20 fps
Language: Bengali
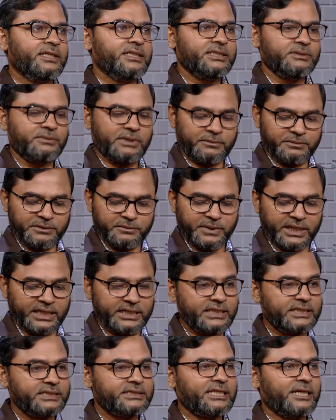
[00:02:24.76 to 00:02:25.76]
যেমন আপনি
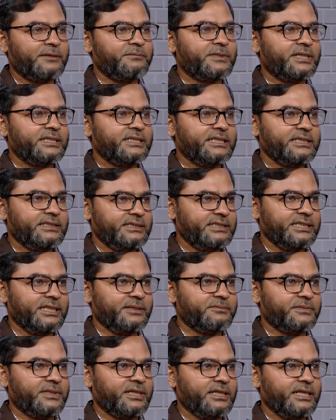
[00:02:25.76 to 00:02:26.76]
বাইরে চামড়া দেখছি
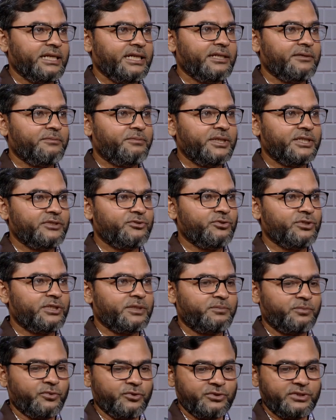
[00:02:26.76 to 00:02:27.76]
আমরা এর ভেতরে
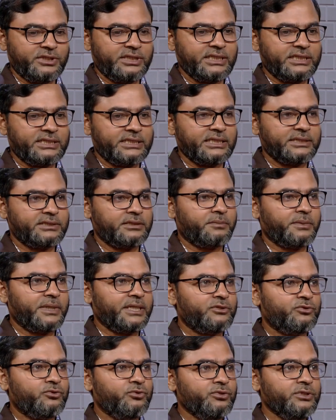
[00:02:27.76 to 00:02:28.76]
প্রত্যেকটা
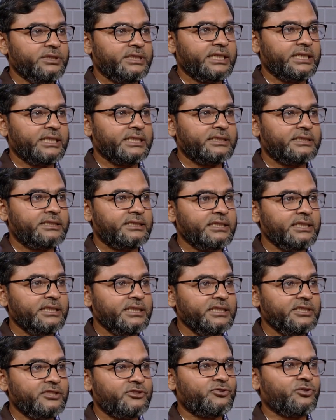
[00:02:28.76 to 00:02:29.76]
প্রায় দুই থেকে তিন
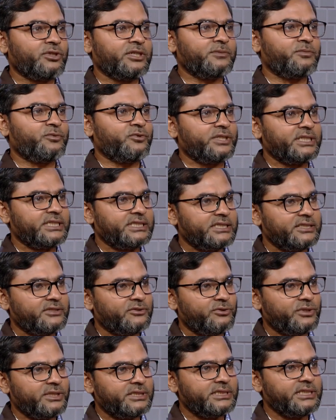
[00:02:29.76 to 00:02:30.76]
স্তরের প্রোটেকশন
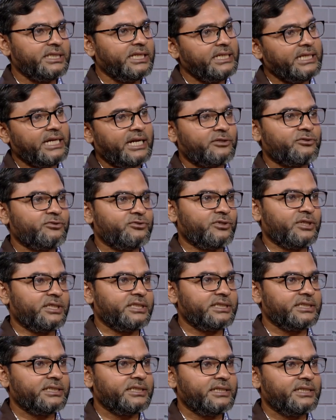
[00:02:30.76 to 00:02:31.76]
রয়েছে এই হাঁটু
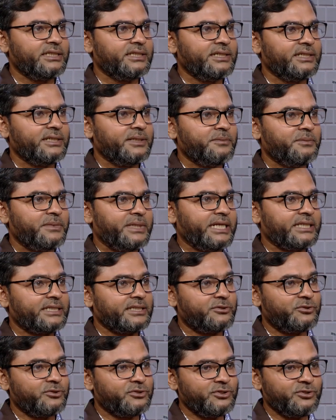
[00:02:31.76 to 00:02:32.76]
জয়েন্টে আচ্ছা। মানে একটা
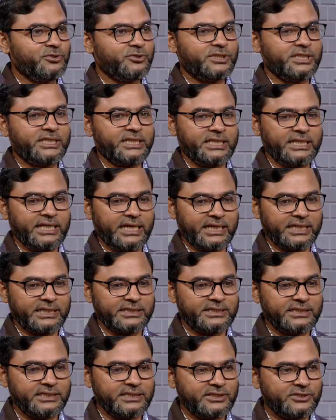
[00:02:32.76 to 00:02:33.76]
ক্ষতি হতে গেলে আগে
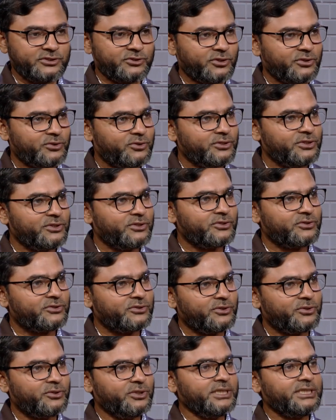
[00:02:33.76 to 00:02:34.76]
তিন স্তর ক্ষতিগ্রস্ত
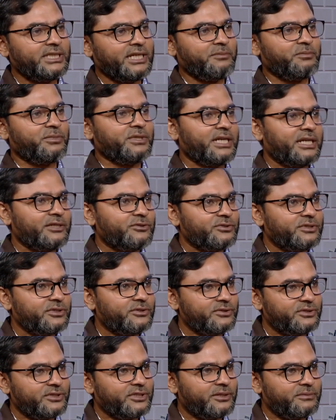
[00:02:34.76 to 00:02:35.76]
হয়ে তারপরে হাঁটুতে
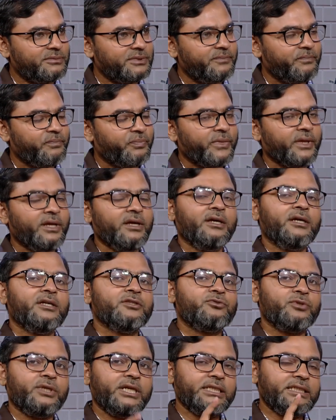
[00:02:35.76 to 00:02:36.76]
ক্ষতি হবে
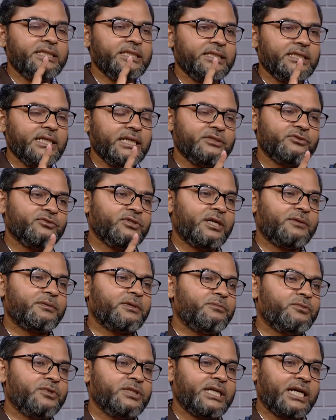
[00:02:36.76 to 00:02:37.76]
তো এটি এই জন্য
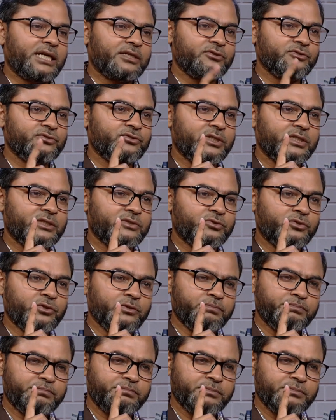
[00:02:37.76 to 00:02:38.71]
আমরা বলি হাঁটু জয়েন্ট খুব